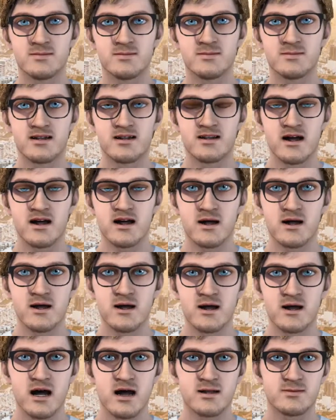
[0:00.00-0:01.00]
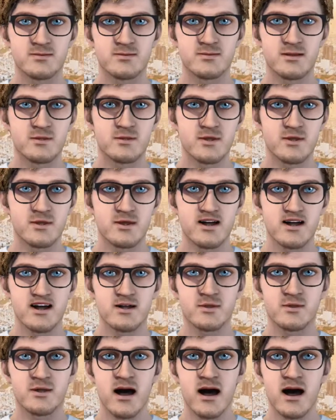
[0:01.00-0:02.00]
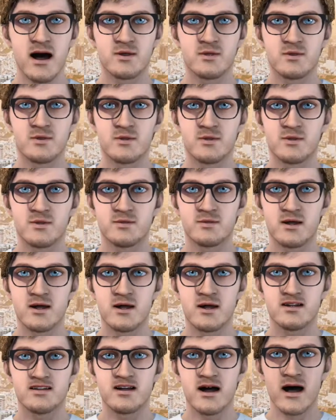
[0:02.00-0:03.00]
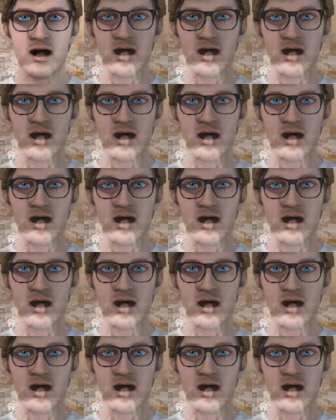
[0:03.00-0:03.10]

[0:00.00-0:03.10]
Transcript: Thời điểm đó, huấn luyện viên Đức Thắng đứng trước nguy cơ bị sa